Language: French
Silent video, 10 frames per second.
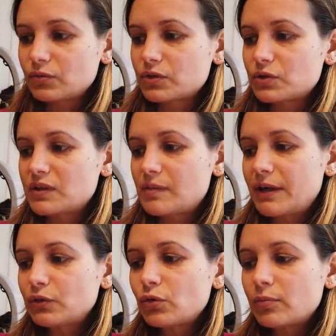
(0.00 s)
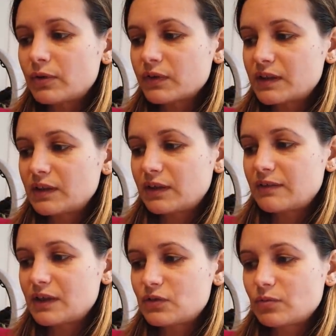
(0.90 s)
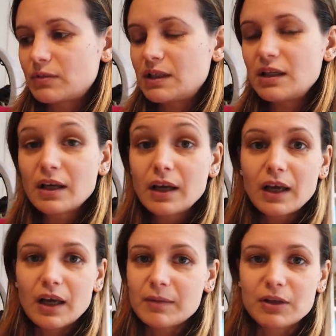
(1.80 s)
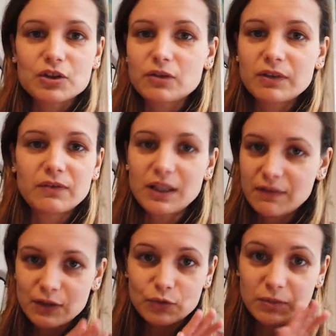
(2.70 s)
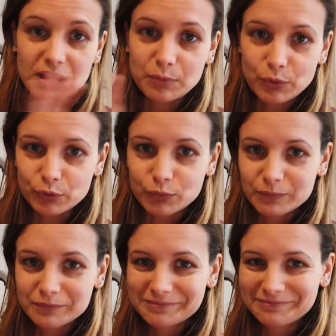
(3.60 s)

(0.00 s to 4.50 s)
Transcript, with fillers: donc j'osais pas trop me lancer dans les versions mini, et maintenant j'ai envie de faire des versions mini pour tout.